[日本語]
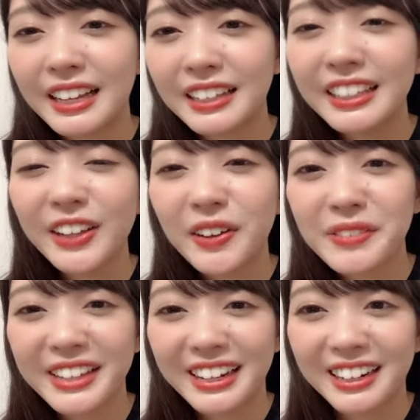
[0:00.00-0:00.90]
いいよ
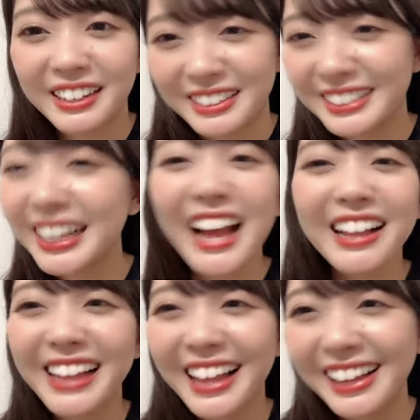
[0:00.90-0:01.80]
みたいな違うん
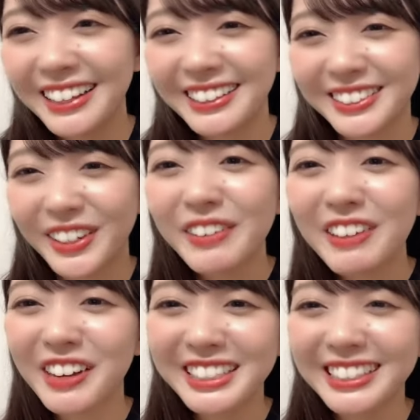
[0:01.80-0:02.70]
だよってそれは
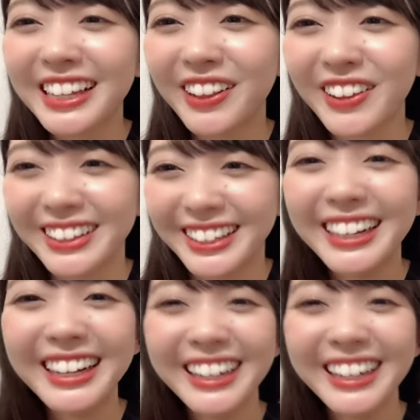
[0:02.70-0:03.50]
嬉しいけどって